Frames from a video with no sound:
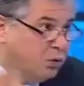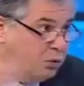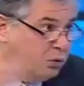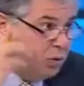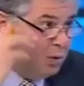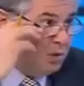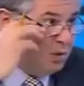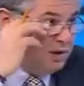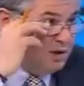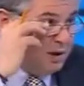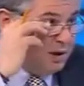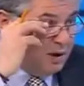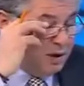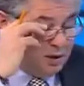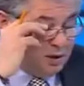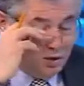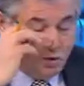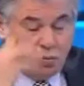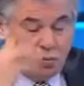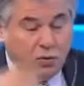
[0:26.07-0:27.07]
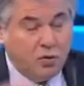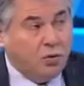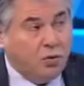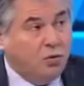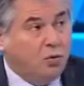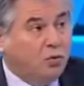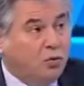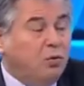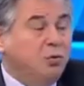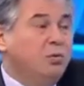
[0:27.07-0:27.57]
o olmaması e, gerekiyor. E, e tamam
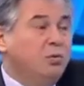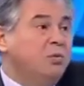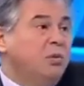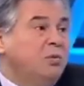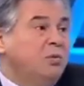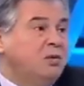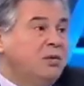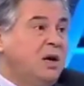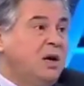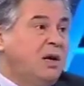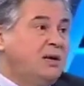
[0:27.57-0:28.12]
işte. Onu bunun